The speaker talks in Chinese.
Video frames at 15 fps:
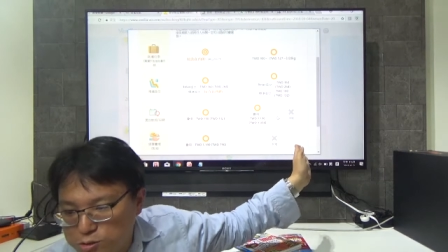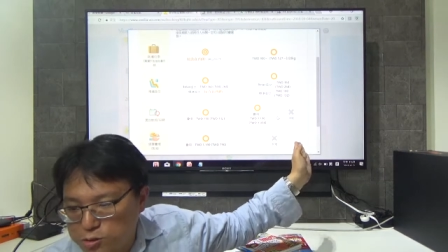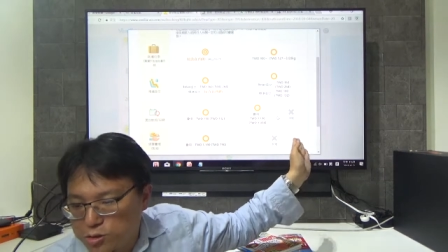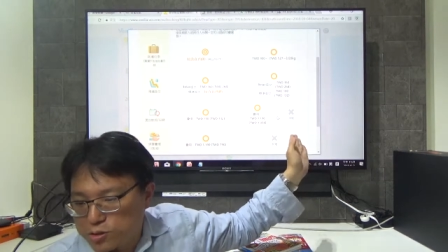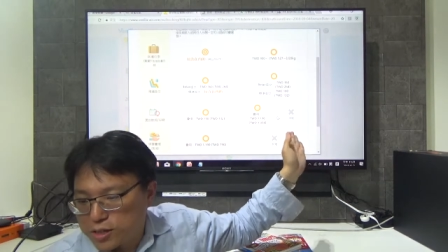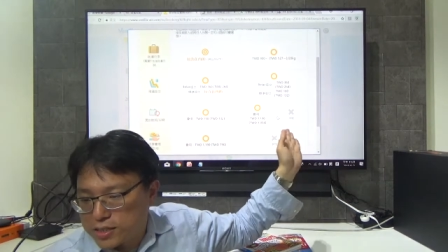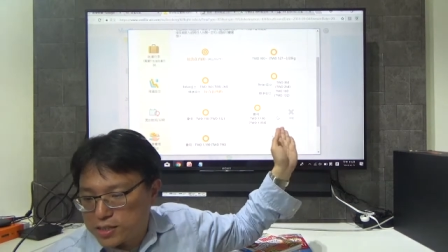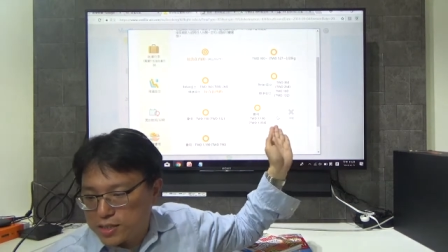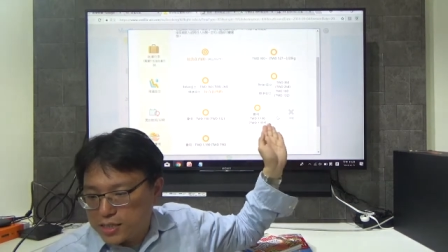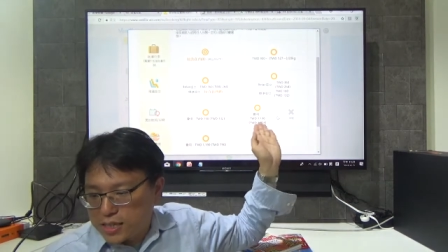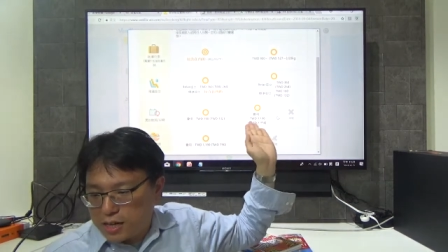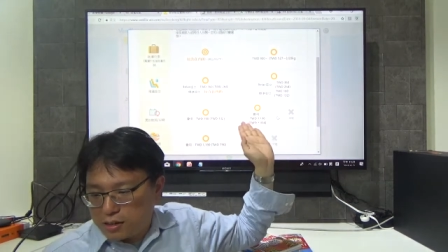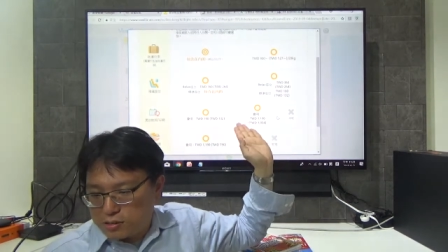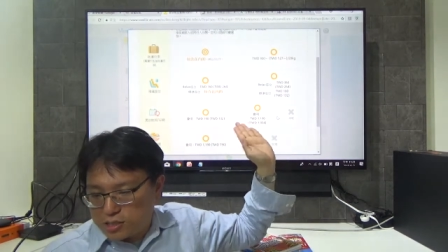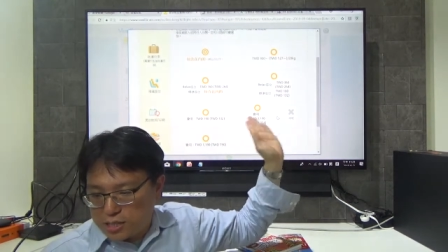座位是
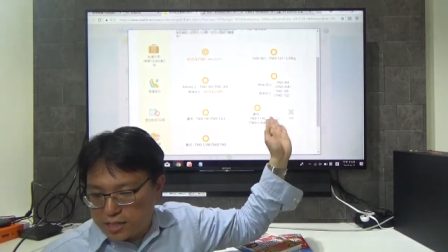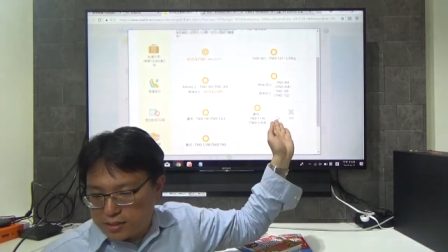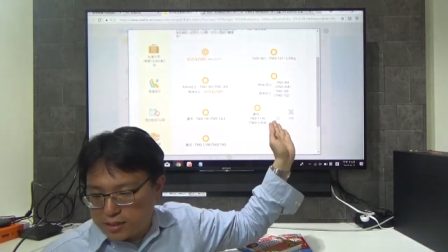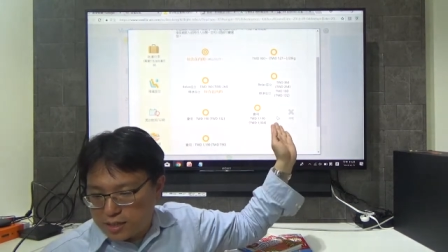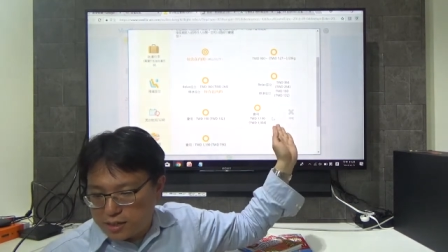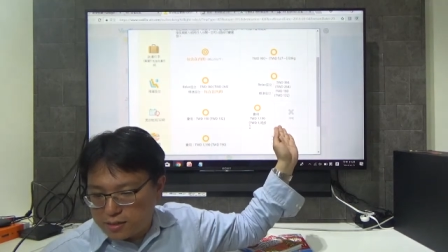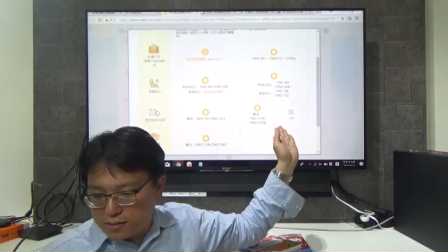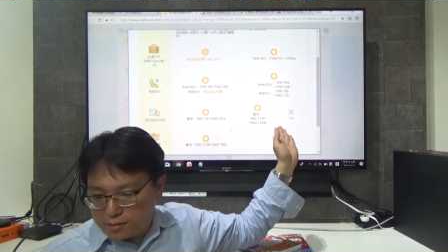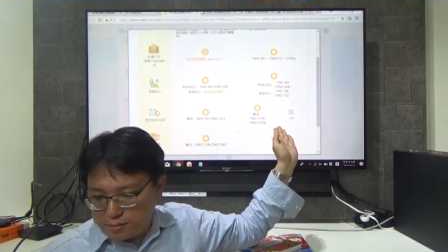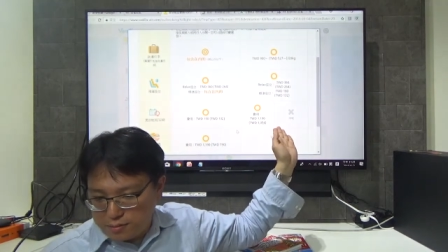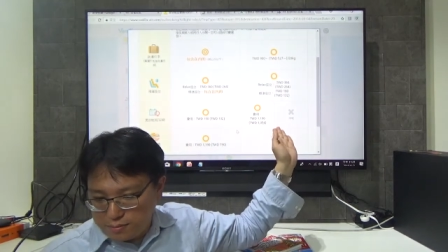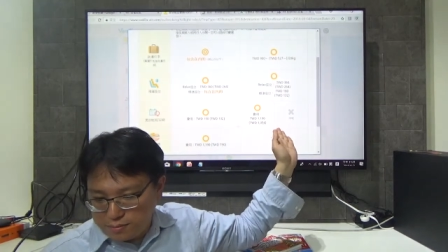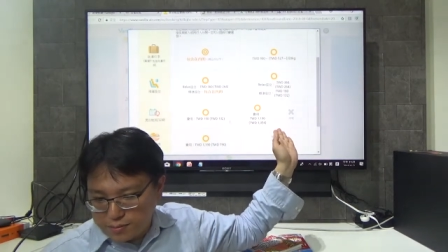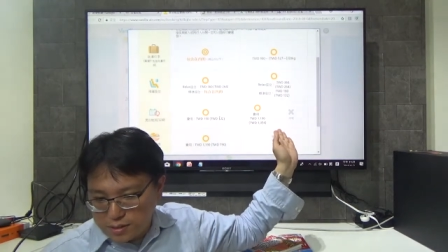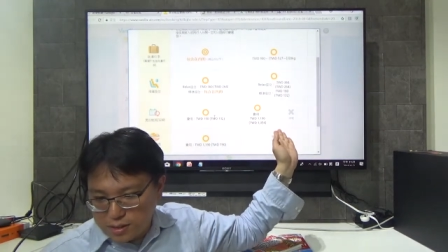要钱的。
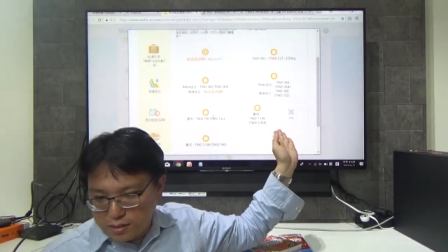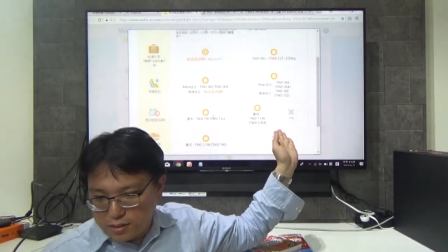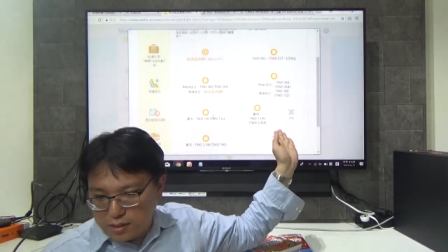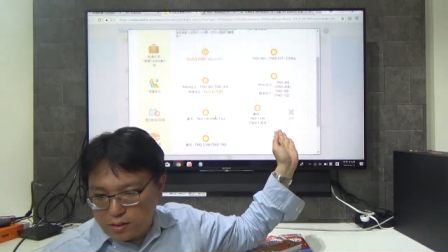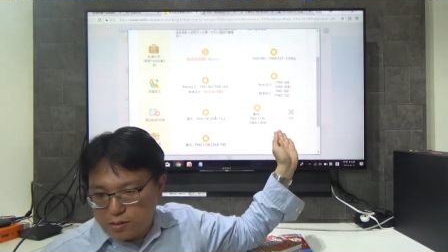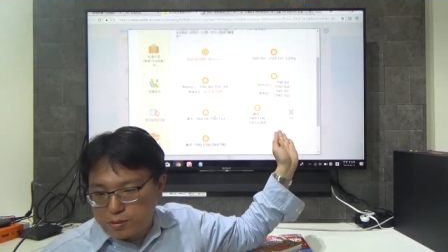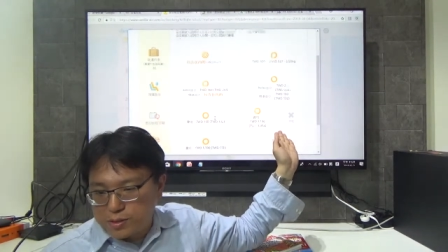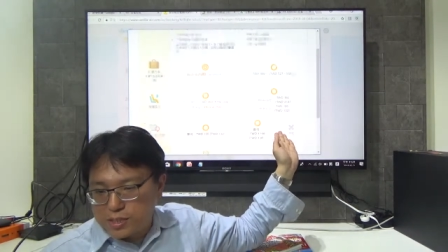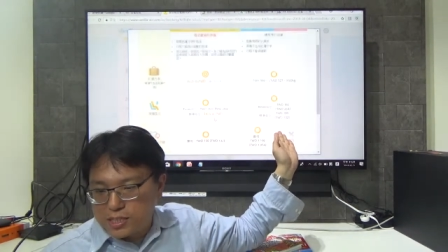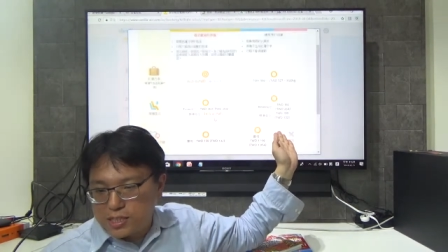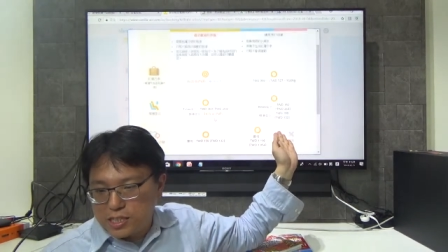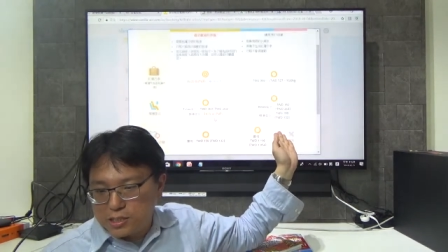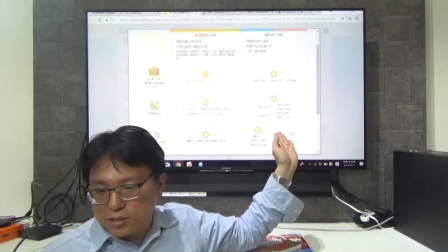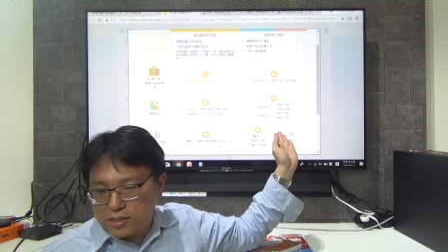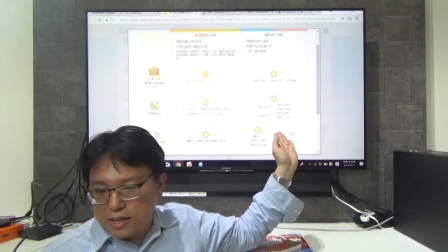那我们直
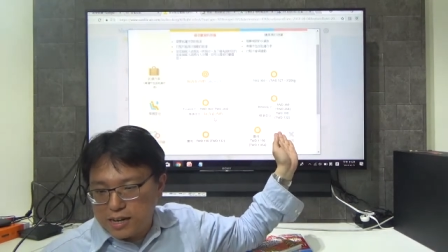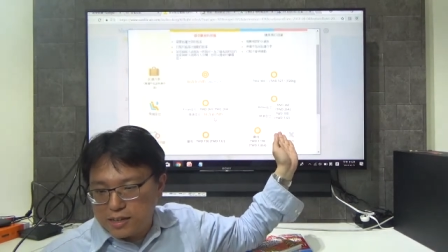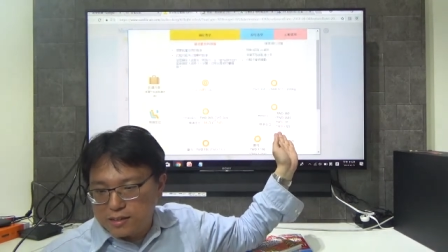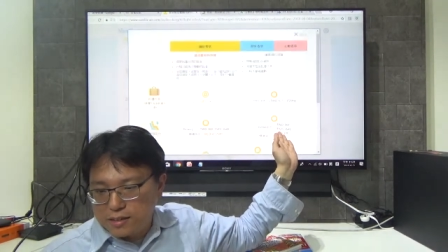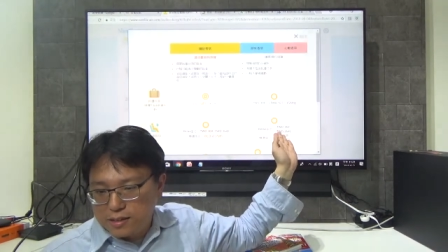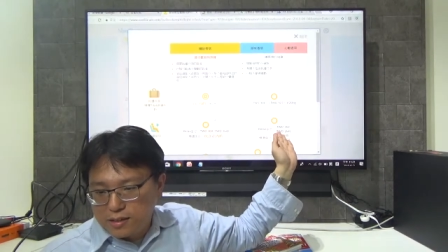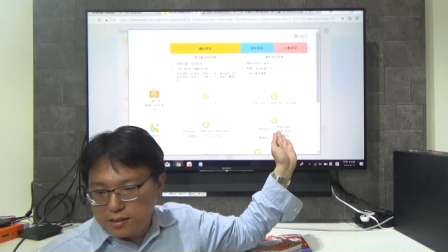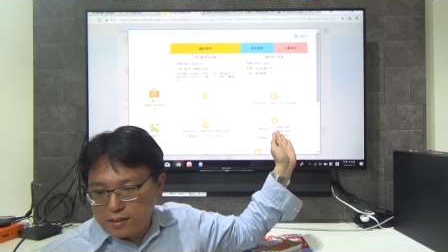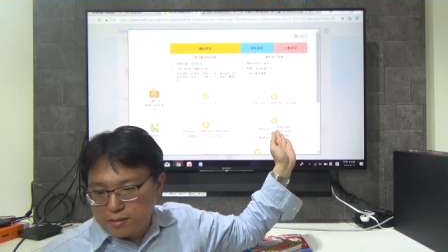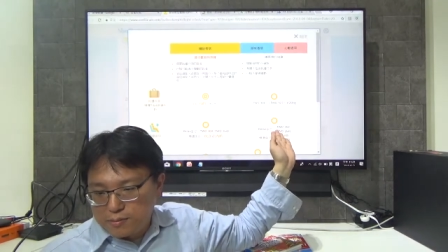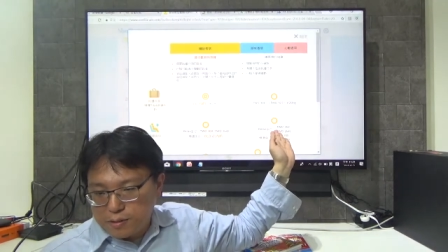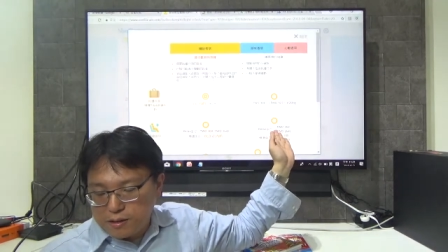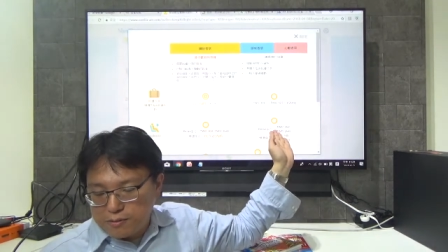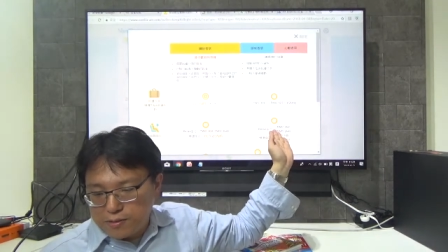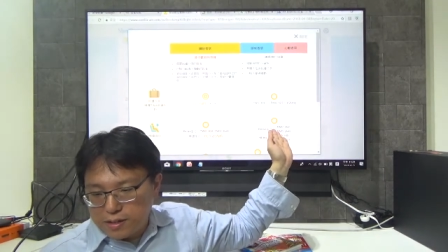接就看
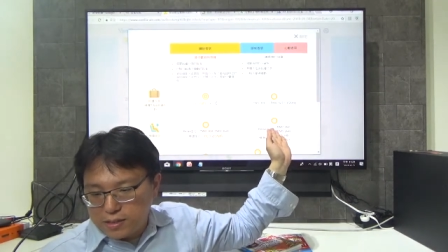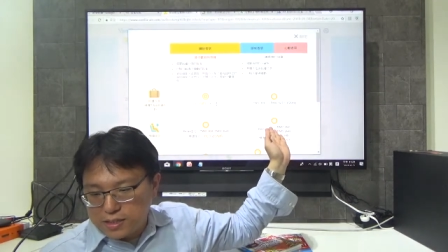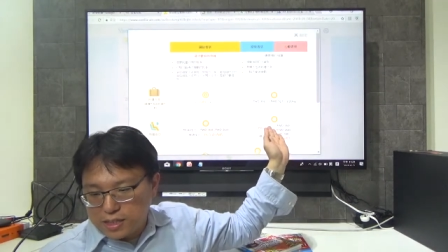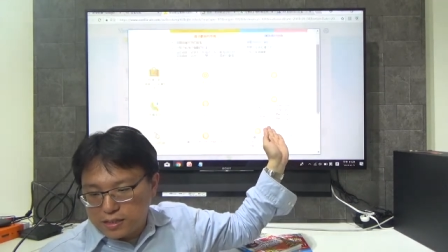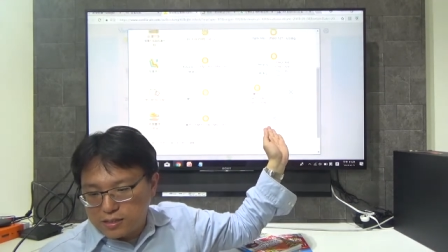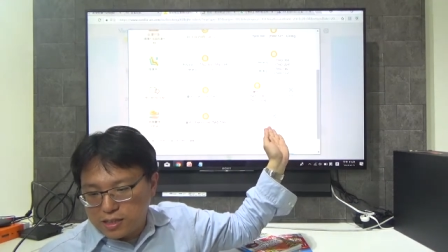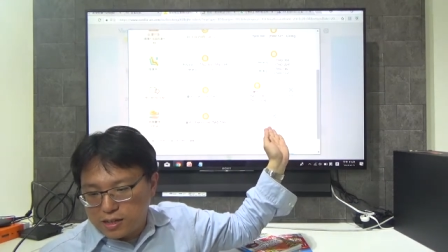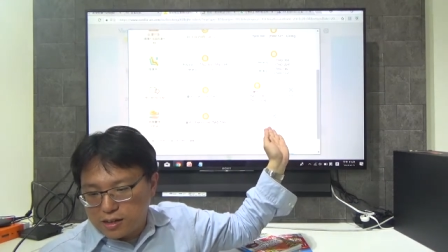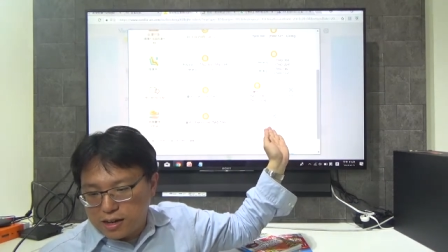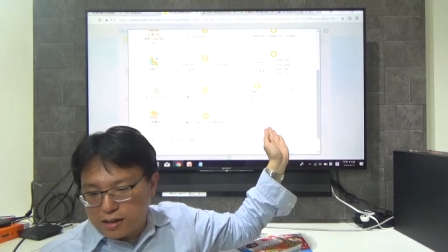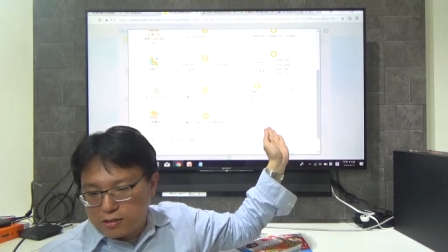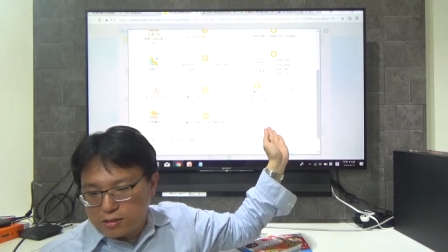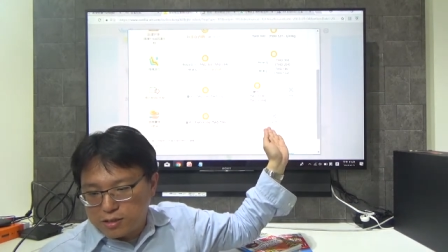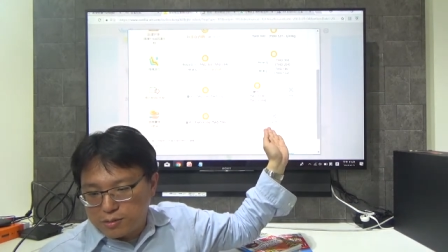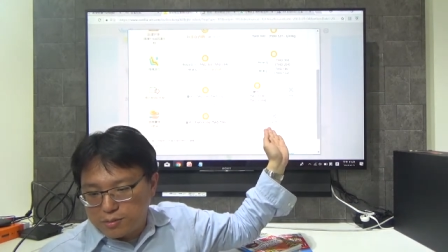缤纷香草还
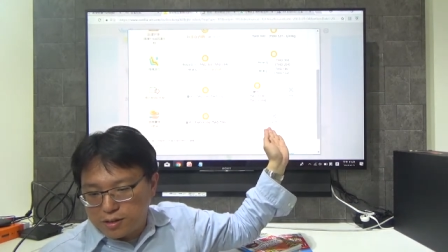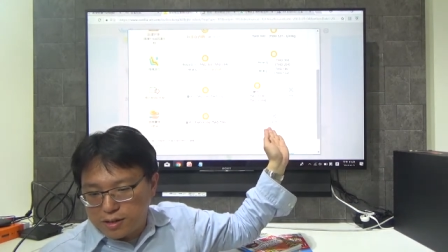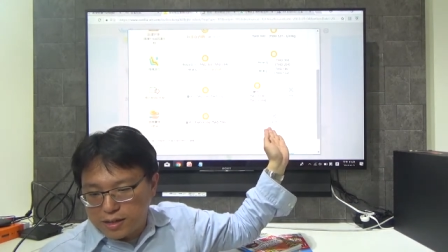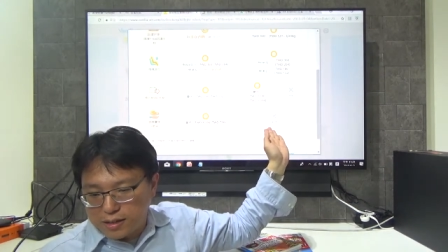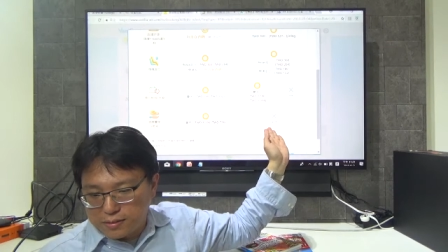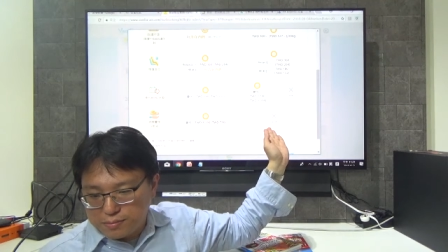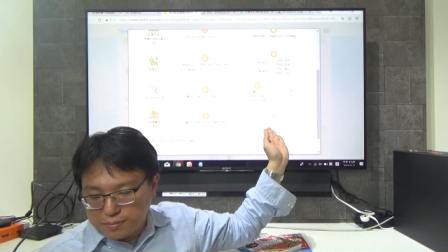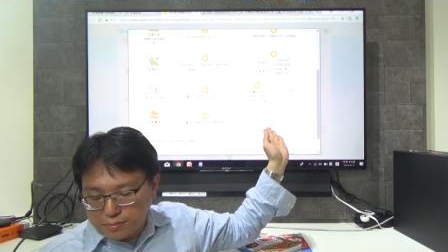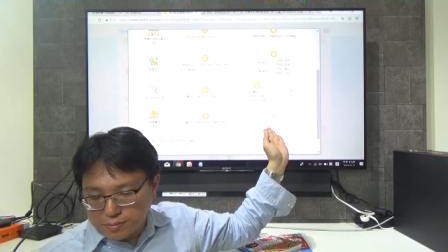有什么嘞？